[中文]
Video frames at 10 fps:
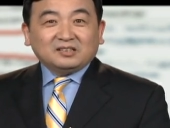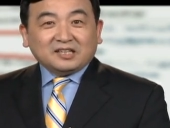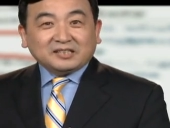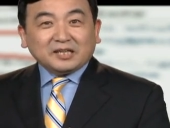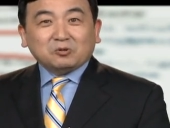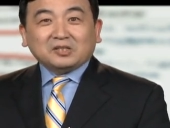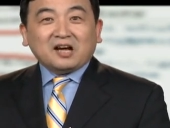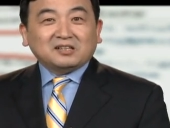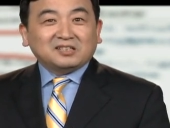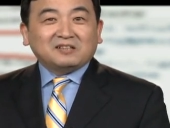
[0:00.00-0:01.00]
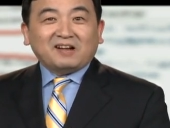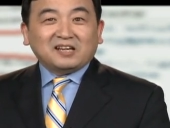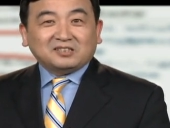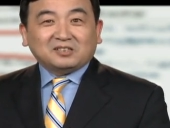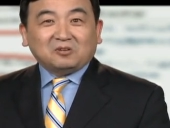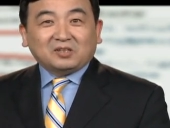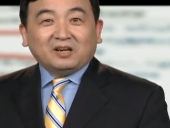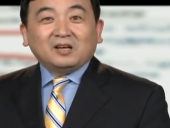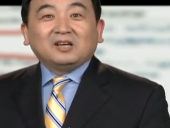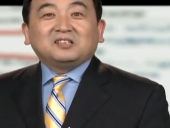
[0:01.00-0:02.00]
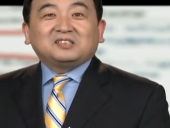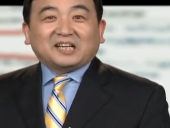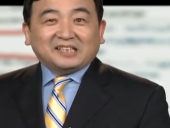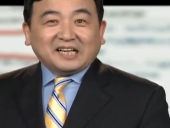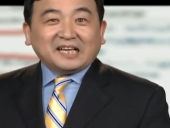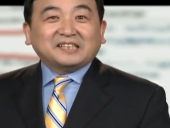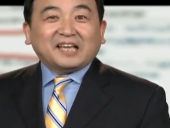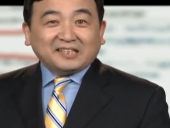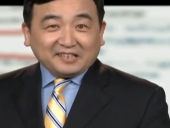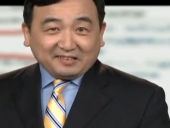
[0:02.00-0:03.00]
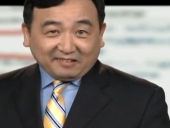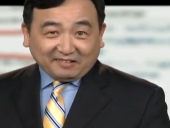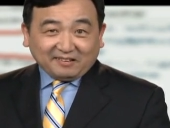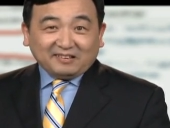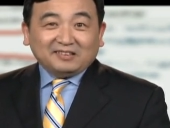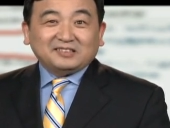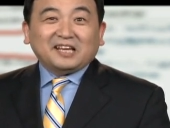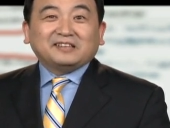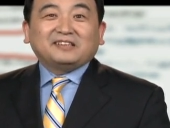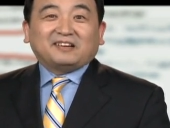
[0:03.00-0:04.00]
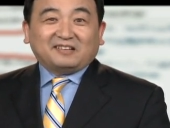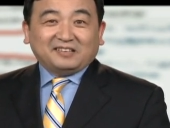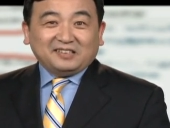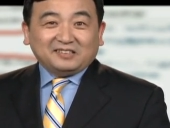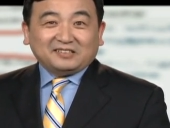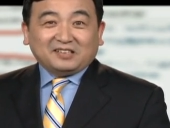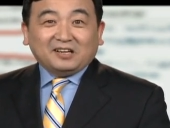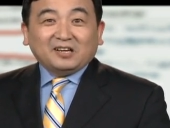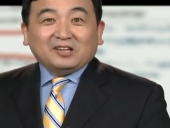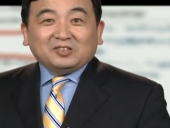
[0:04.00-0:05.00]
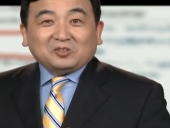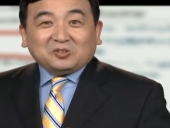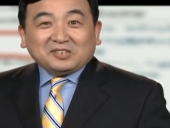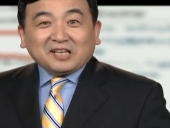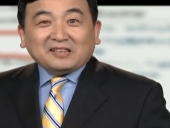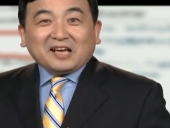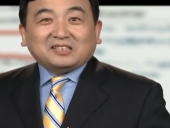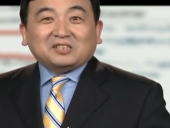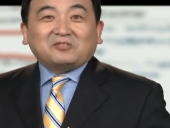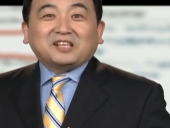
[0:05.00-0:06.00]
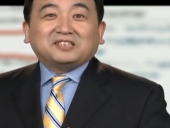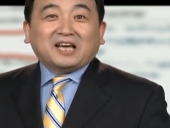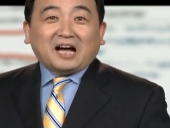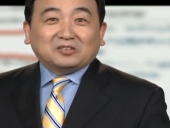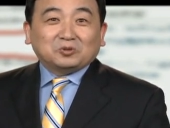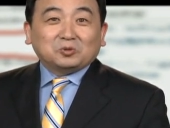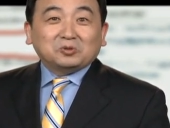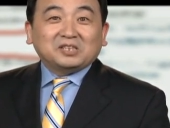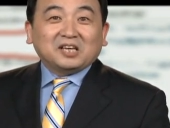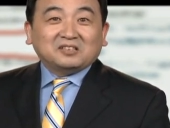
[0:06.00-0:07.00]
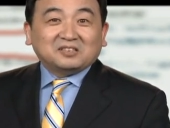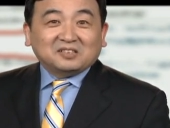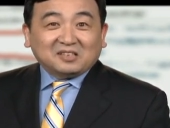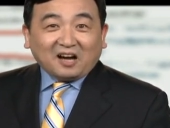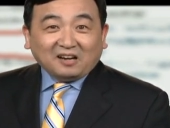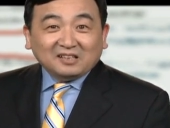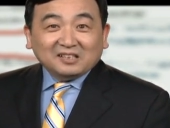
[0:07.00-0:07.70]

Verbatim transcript: 那这锅汤喝完了之后呢，是给大家垫垫底儿。垫底儿的意思呢，就是现在吃饭讲究都先喝汤，